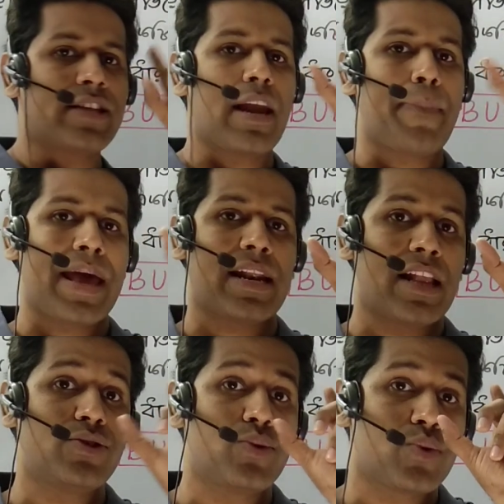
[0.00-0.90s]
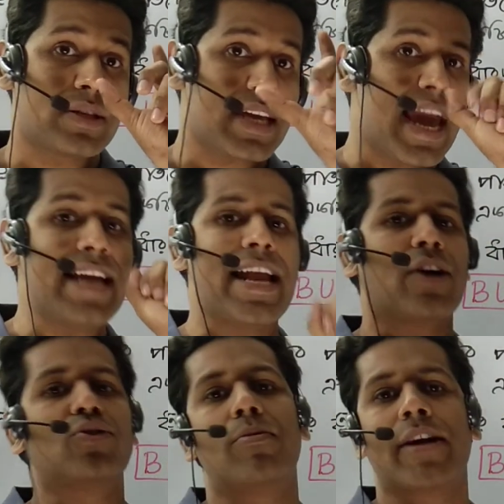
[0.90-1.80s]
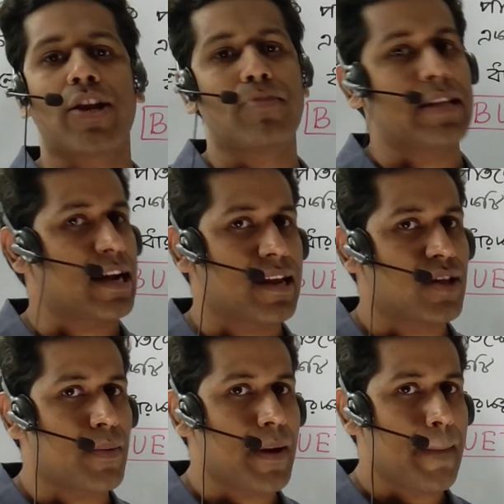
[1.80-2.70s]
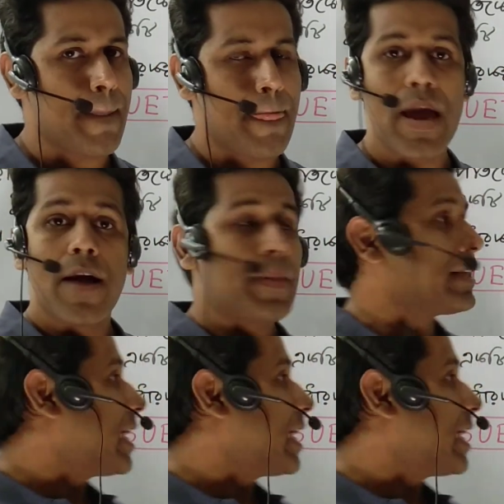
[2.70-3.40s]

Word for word: আছে না প্যারালাল যুক্ত আছে এইটা এখন তোমাকে একটু মাথা কাটাতে হবে তাহলে